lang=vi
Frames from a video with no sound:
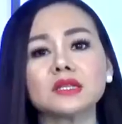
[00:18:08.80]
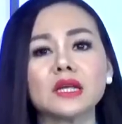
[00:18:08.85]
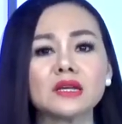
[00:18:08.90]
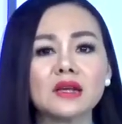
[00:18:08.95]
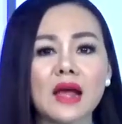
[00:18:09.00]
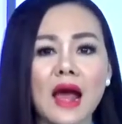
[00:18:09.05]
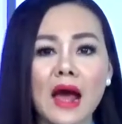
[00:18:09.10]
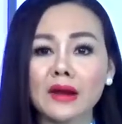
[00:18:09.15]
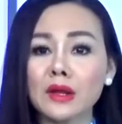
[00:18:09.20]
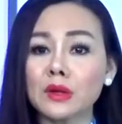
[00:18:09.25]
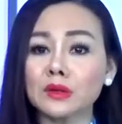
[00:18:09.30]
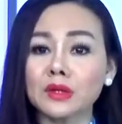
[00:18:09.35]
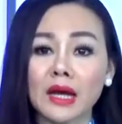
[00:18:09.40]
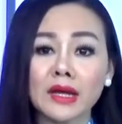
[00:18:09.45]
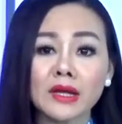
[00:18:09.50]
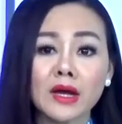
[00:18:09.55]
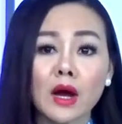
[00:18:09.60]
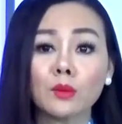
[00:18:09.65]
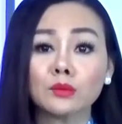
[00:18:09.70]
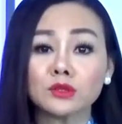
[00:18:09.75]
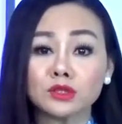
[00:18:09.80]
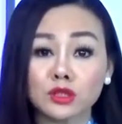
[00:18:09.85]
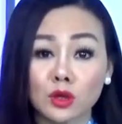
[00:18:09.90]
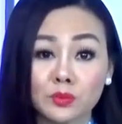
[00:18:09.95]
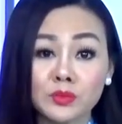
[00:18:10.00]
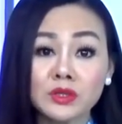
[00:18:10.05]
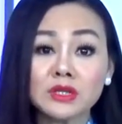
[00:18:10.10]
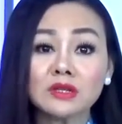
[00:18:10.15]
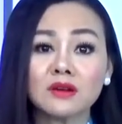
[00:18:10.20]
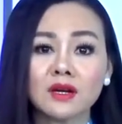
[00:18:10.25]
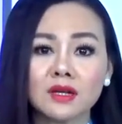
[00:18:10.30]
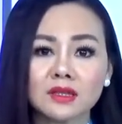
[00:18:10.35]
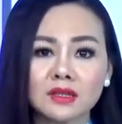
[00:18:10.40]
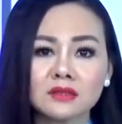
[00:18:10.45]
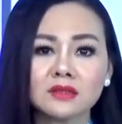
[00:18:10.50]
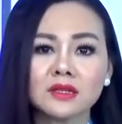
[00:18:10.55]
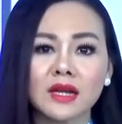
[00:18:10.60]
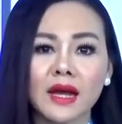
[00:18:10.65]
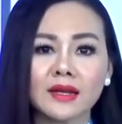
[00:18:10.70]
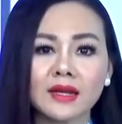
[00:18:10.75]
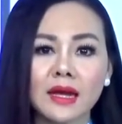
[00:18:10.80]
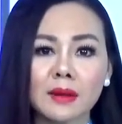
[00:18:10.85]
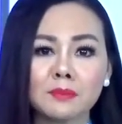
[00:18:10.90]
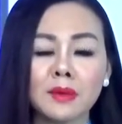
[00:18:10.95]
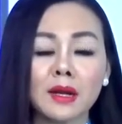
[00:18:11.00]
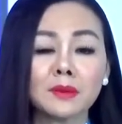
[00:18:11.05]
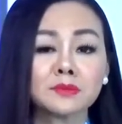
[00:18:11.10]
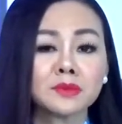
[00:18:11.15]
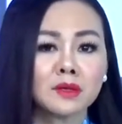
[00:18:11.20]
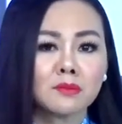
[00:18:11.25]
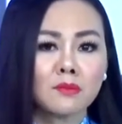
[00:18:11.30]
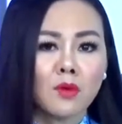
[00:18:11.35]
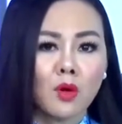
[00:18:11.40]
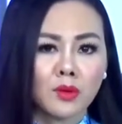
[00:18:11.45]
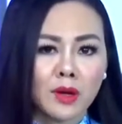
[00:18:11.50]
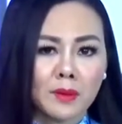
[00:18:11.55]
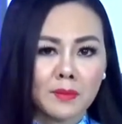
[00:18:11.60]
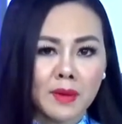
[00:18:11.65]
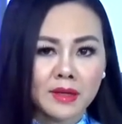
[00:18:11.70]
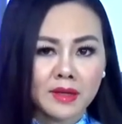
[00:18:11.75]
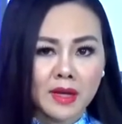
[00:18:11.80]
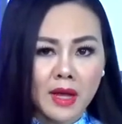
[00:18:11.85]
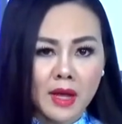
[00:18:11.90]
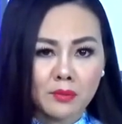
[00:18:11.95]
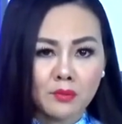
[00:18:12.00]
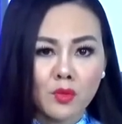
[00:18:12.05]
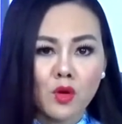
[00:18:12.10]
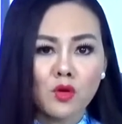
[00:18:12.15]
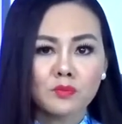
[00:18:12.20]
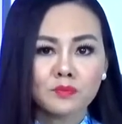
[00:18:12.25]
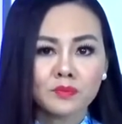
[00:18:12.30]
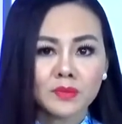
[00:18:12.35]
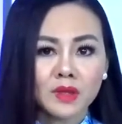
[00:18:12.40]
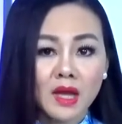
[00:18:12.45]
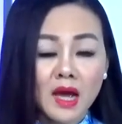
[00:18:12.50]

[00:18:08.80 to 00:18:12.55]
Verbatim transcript: thiên hạ đều thấy ông sọc dưa từ ngày 25 tháng 1 năm 2021,